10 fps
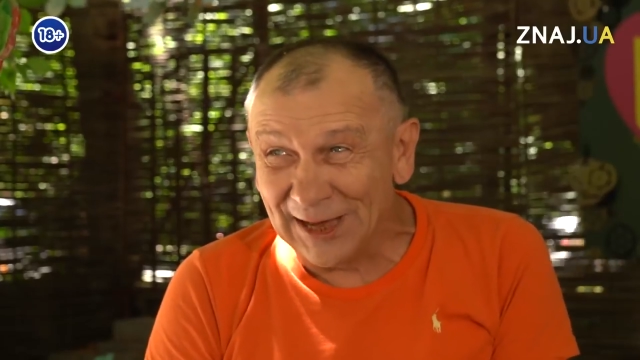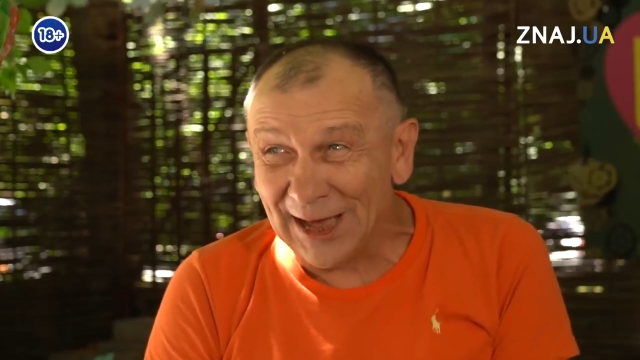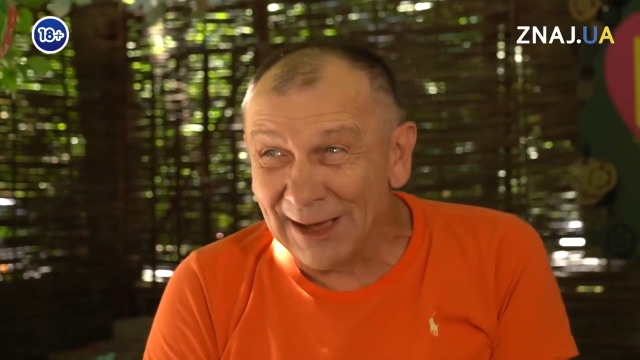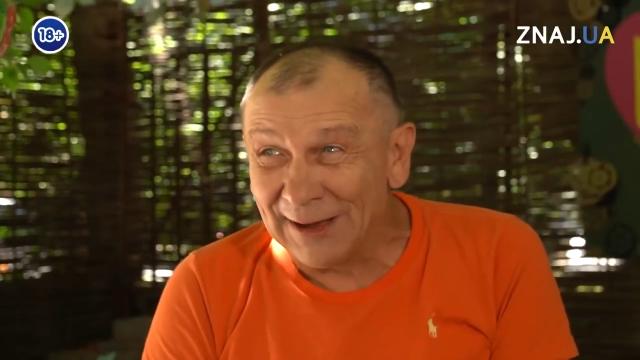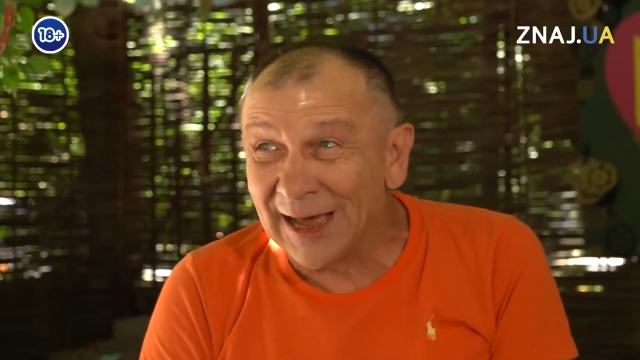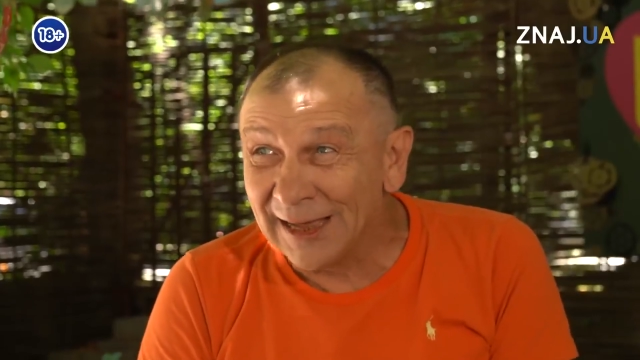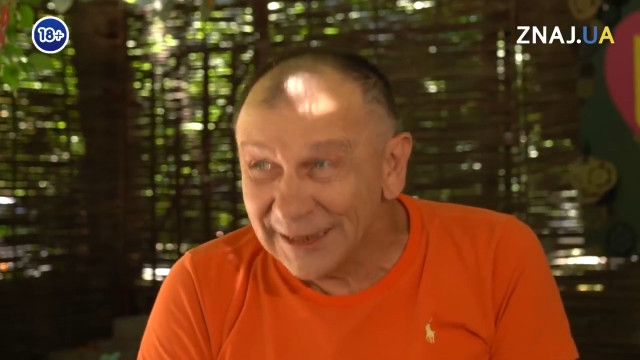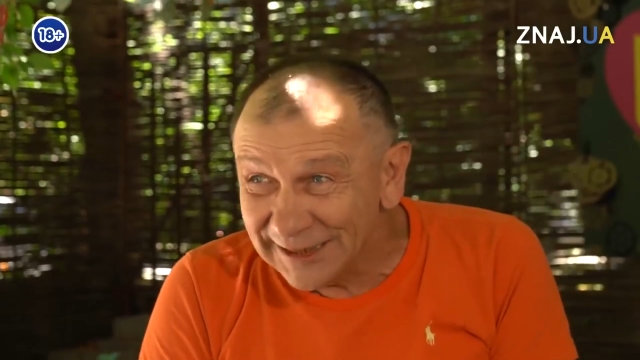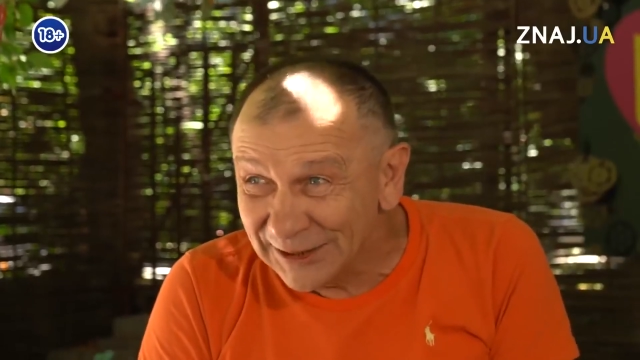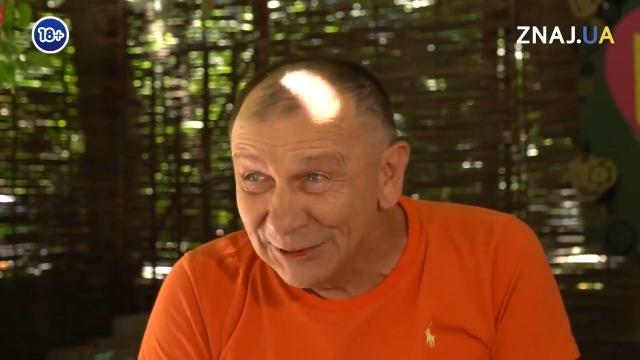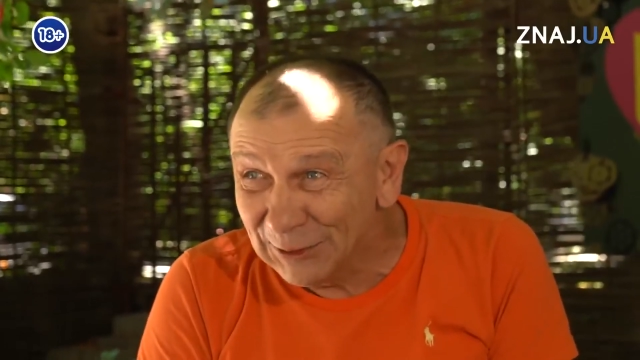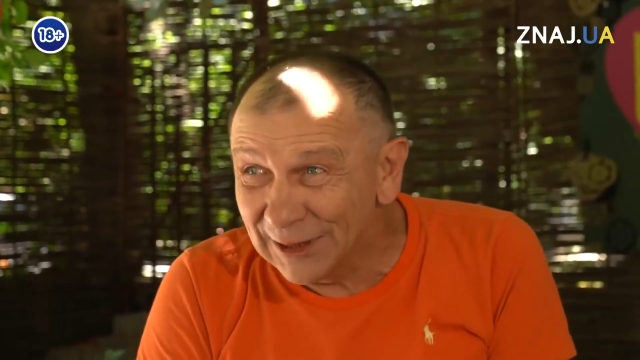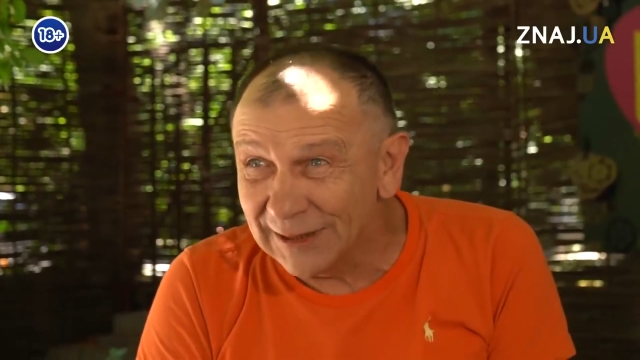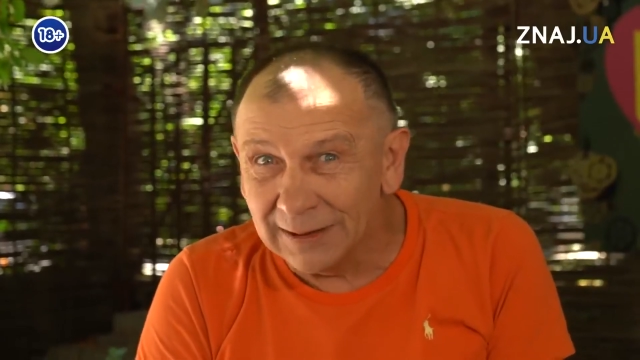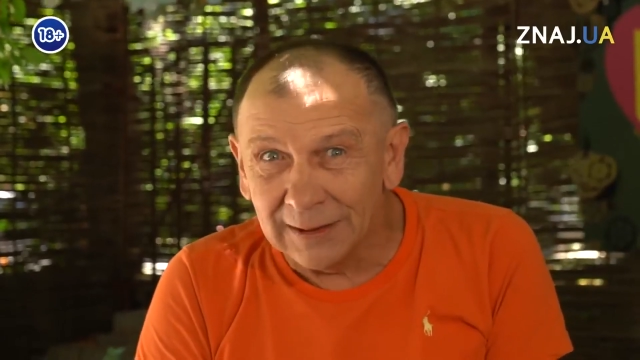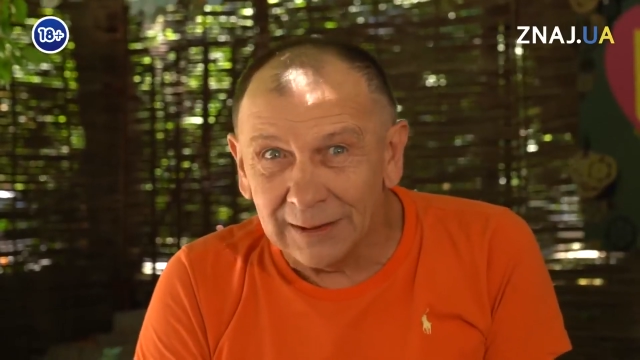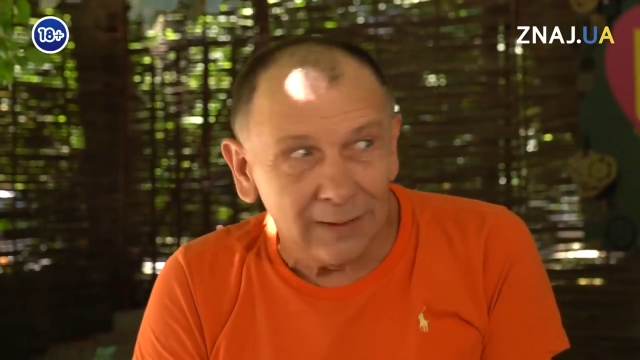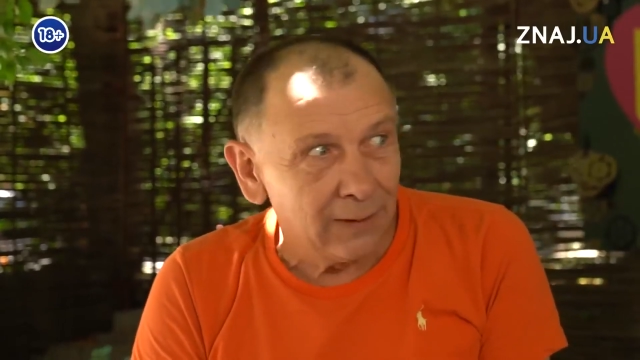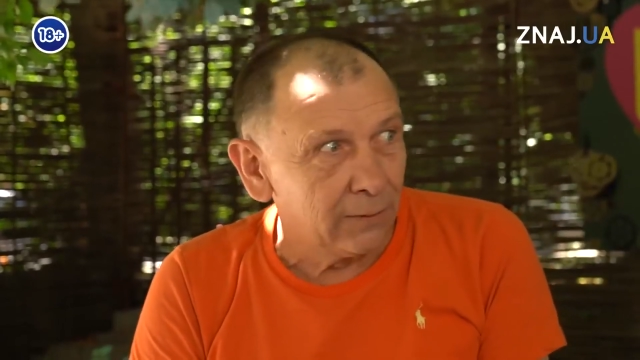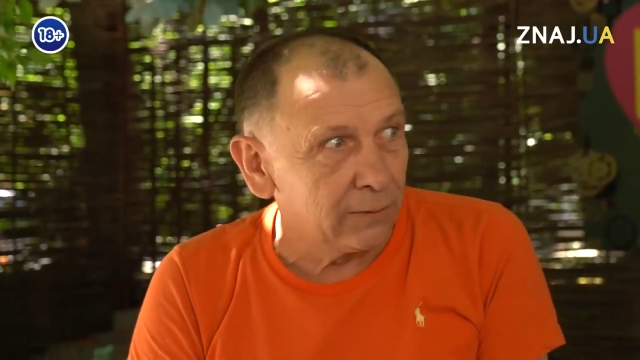да? А анестезиолог?
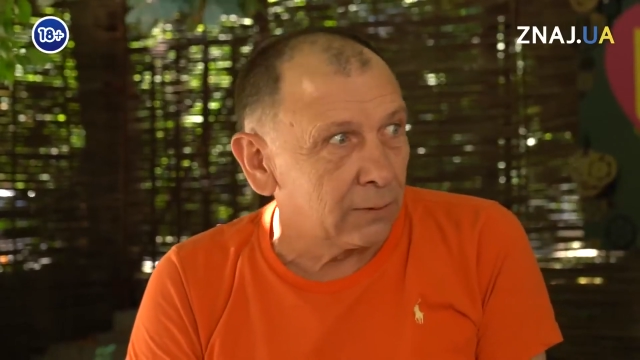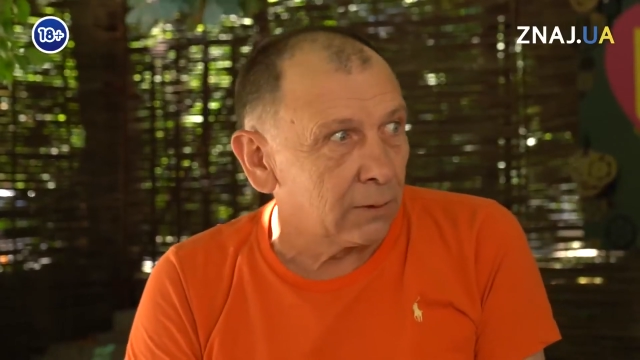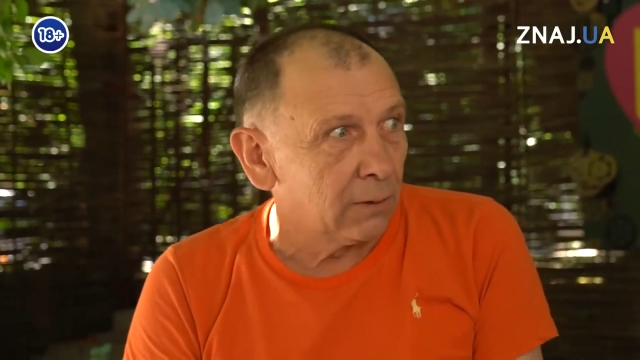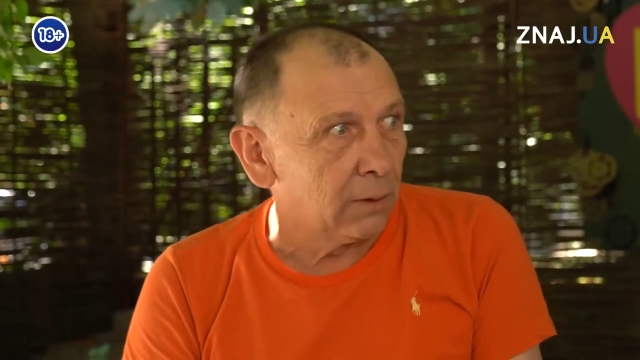Говорит,